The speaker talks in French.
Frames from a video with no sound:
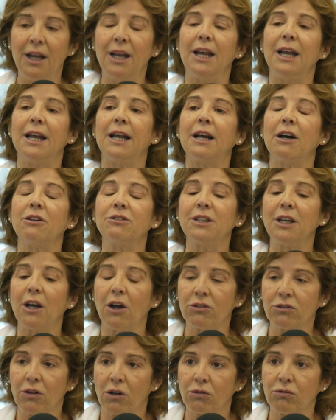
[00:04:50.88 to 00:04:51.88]
Et quand ils
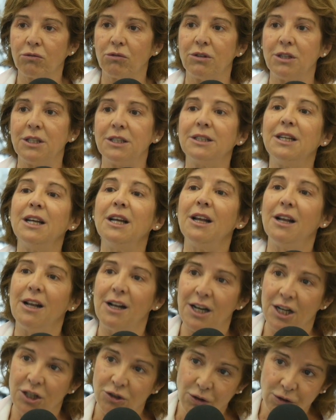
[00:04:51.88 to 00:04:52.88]
rentrent en Tunisie,
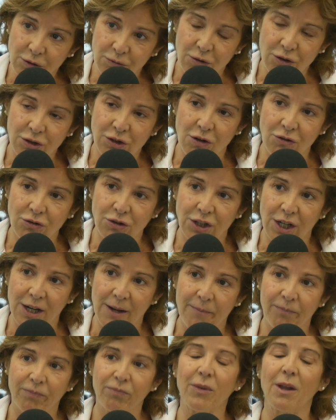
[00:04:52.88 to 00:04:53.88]
les choses vont
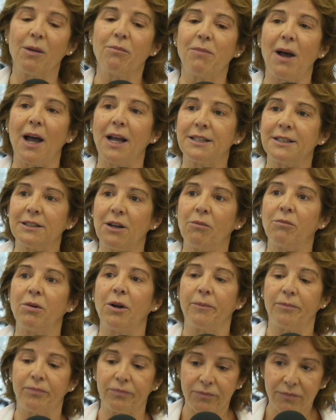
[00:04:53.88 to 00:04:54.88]
changer. Par
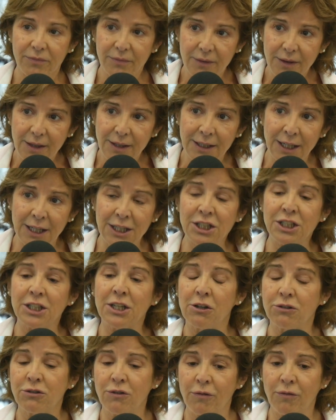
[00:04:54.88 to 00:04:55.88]
exemple,
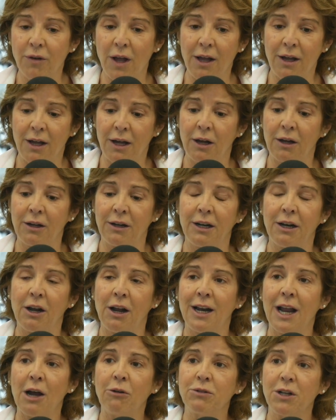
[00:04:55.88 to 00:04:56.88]

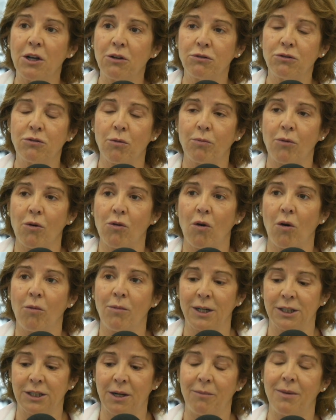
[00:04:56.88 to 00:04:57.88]
là où il y a eu ce pogrom
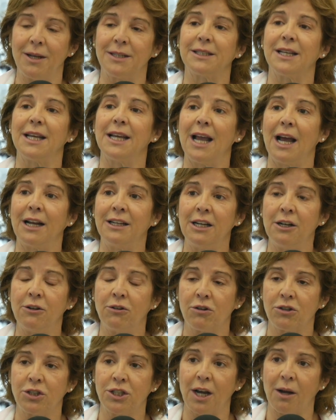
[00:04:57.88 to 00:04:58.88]
à Jabès et à l'île
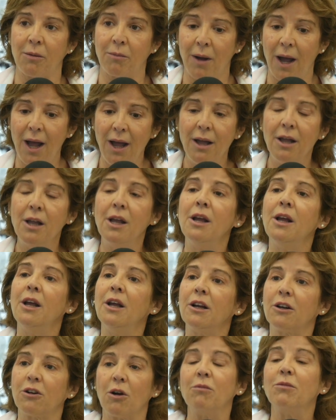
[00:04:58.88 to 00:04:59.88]
de Djerba,
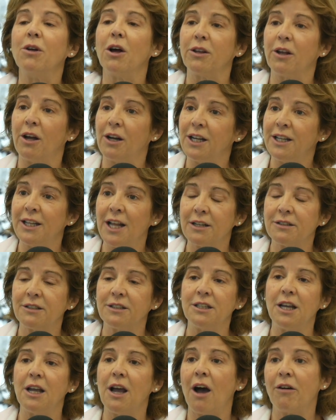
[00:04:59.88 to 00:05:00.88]
comme euh, les
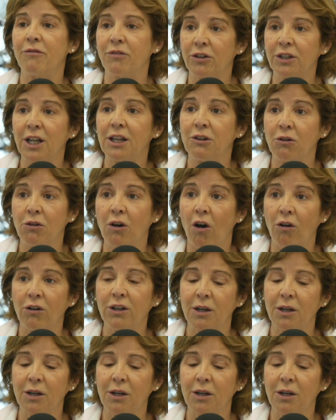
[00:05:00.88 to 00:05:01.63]
nazis, avant d'être de grands